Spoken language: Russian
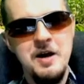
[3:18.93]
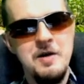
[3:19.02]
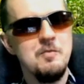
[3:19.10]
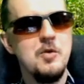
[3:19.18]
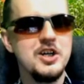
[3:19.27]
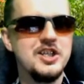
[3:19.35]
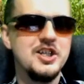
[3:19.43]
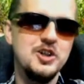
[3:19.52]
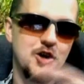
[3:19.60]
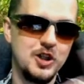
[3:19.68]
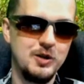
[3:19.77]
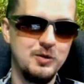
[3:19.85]
Можно с
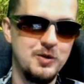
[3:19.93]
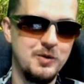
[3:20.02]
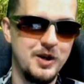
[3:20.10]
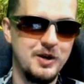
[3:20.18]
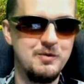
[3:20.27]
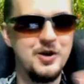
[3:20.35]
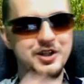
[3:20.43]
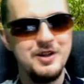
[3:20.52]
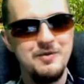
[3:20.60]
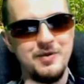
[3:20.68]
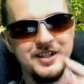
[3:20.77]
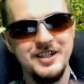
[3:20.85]
черным юмором, можно
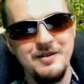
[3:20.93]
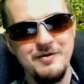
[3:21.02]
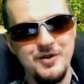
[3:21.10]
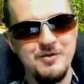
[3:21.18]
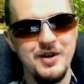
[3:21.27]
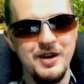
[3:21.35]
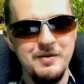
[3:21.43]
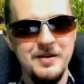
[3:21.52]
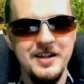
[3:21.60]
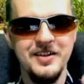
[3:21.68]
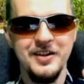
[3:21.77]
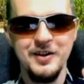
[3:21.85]
простым юмором.
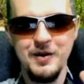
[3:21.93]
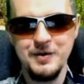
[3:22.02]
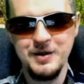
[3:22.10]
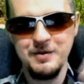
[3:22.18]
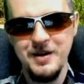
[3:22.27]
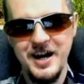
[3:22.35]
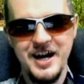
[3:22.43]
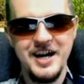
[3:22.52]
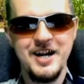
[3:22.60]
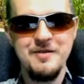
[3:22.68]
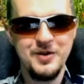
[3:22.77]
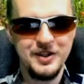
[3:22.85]
Ну, в общем,
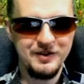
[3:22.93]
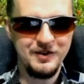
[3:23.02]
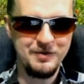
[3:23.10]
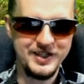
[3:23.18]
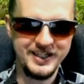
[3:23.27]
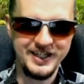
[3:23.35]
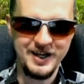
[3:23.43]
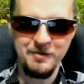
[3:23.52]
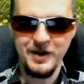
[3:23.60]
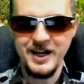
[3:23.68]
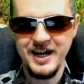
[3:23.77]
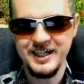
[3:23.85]
работа в обязательном
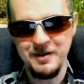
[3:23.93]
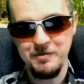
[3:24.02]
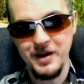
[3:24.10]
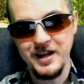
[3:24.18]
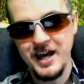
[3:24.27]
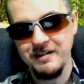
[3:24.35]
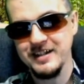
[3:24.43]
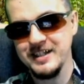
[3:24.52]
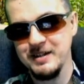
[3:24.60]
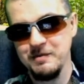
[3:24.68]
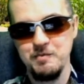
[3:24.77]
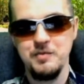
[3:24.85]
порядке появится
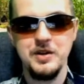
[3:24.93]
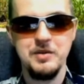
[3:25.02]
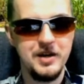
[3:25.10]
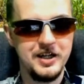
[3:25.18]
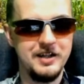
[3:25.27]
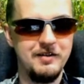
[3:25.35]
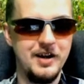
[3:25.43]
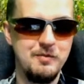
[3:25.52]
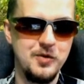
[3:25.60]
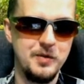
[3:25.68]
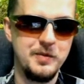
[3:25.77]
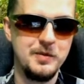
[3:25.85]
примерно в
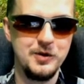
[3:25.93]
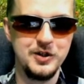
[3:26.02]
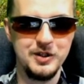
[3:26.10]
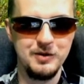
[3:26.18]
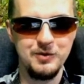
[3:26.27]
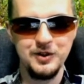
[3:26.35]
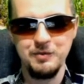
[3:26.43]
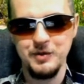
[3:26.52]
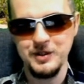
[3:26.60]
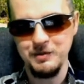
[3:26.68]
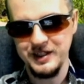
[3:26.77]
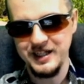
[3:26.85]
альбоме, можно будет
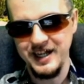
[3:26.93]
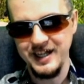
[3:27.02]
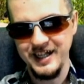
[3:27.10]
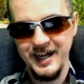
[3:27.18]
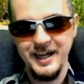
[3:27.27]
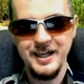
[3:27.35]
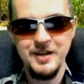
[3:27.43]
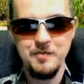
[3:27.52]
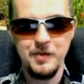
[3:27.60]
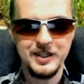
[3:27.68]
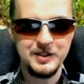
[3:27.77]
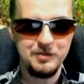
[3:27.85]
посмотреть и
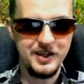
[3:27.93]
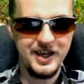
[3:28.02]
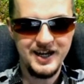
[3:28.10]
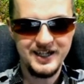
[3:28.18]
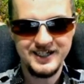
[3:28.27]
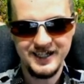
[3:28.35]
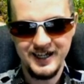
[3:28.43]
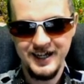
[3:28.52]
посмеяться.